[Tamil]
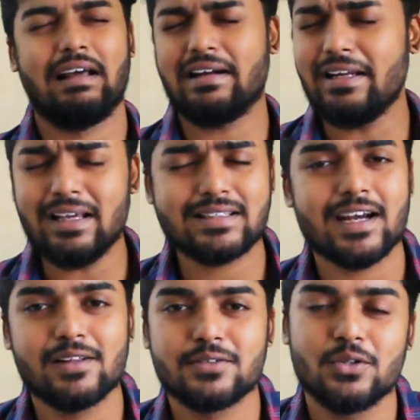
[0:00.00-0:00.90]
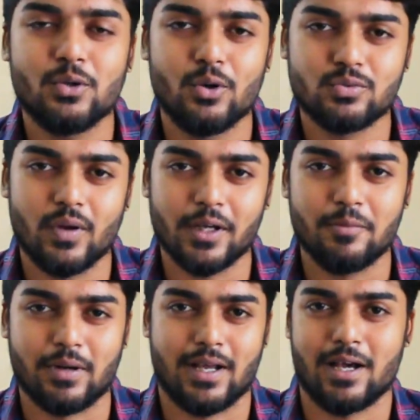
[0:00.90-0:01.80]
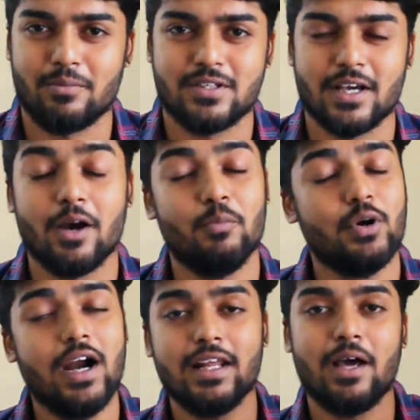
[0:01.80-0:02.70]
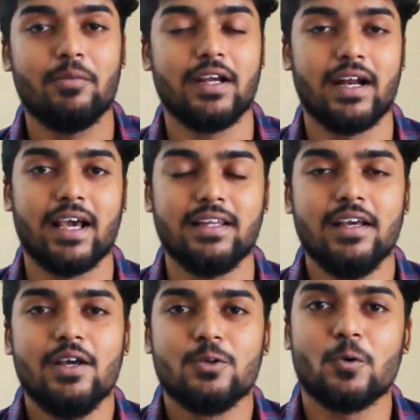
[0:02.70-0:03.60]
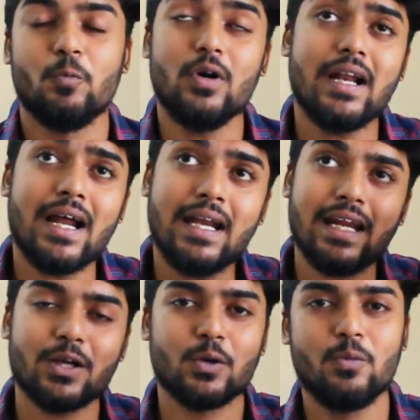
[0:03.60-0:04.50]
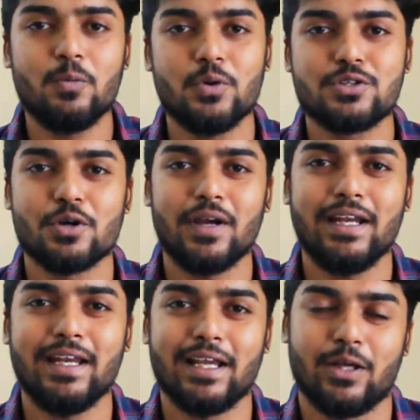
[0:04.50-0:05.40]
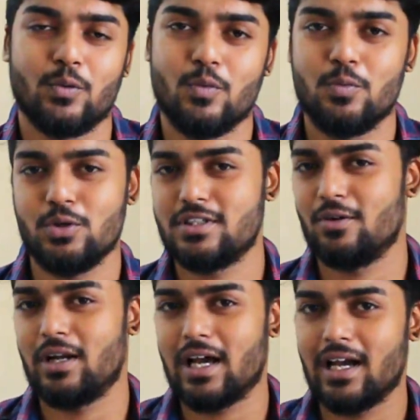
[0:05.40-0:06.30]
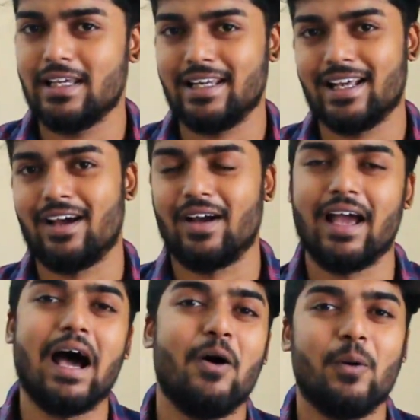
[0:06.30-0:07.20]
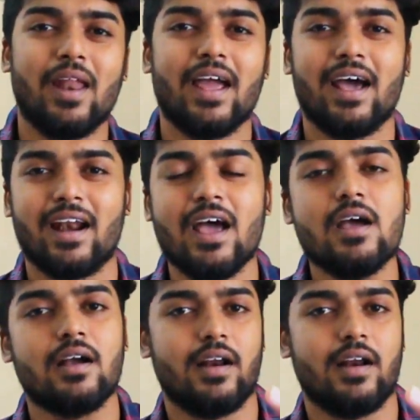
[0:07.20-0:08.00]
நிறைய சேனல்ஸ் வந்து கோஸ் ஃப்ளாகிங் பண்ண ஆரம்பிச்சிட்டாங்க முன்னாடிலாம் அப்படி கிடையாது ஸோ முன்னாடி எனக்கு ரொம்ப பிடிச்சவங்க இன்றைக்கி எனக்கு ரொம்ப பிடிச்சவங்களா இருக்கிறாங்க அவங்களாம் யாருன்னா